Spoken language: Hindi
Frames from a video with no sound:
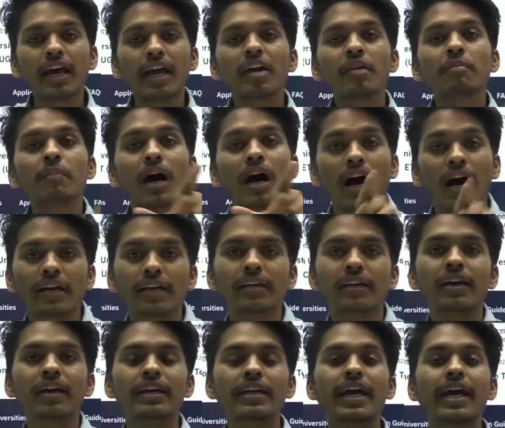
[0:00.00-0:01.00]
एम आई
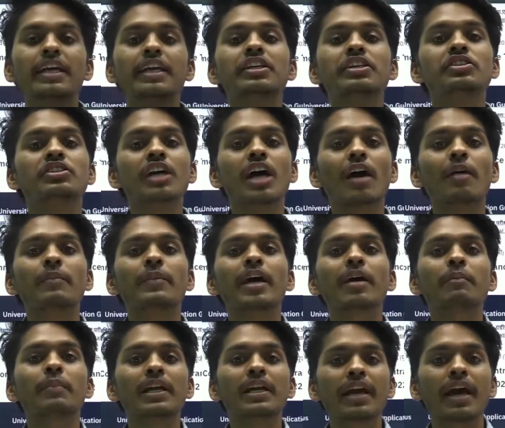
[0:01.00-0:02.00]
यानी कि जामिया
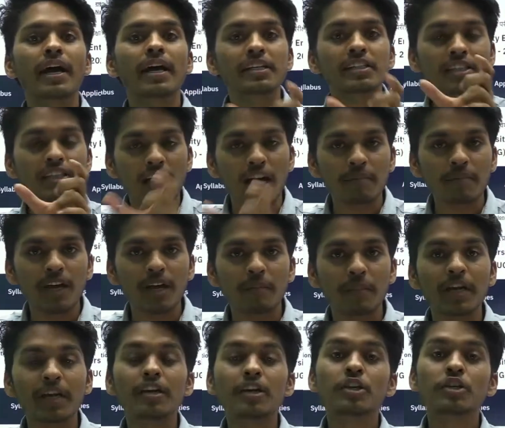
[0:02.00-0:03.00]
मिलिया इस्लामिया
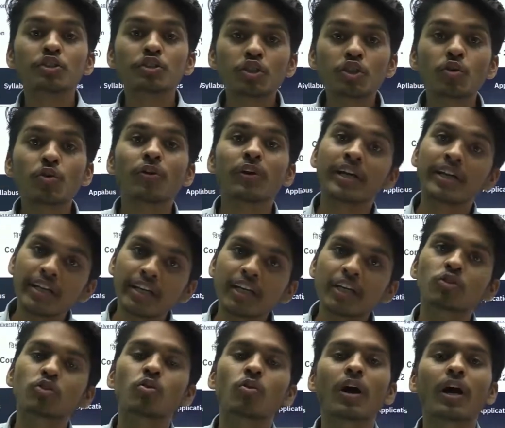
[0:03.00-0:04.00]
में सी e के
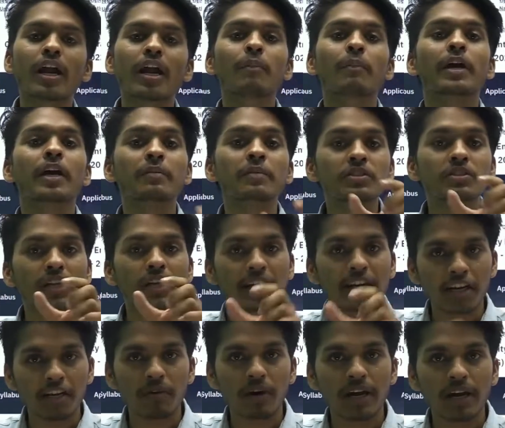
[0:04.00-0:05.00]
थ्रू अगर आप एडमिशन
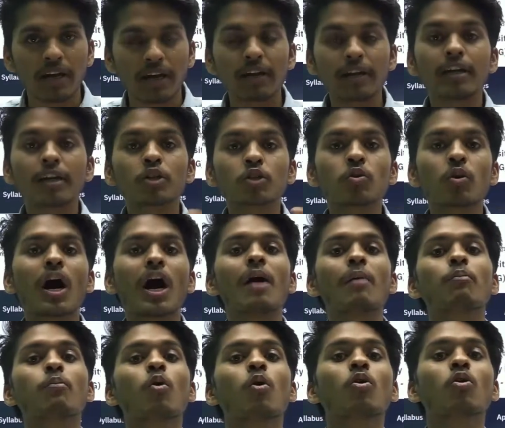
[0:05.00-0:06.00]
लेने वाले हैं तो
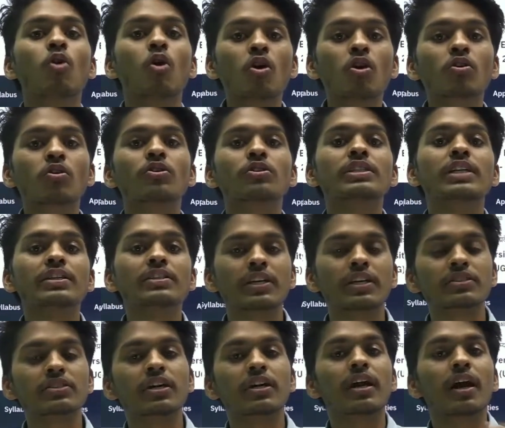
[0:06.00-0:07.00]
आपको कौन कौन सा
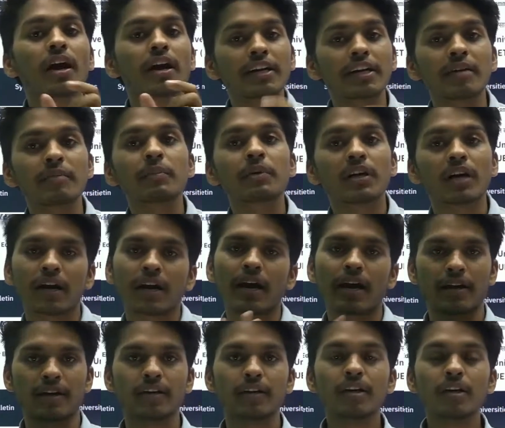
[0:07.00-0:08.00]
सेक्शन अटेम्प्ट करना
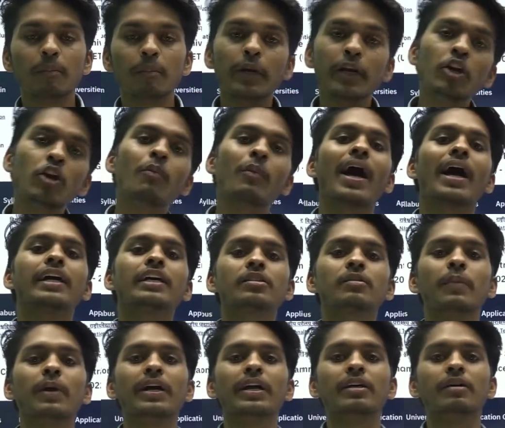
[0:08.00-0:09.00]
है वीडियो में आगे से
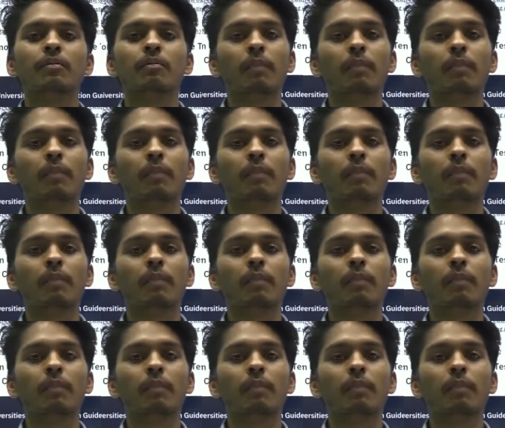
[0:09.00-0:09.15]
बढ़ने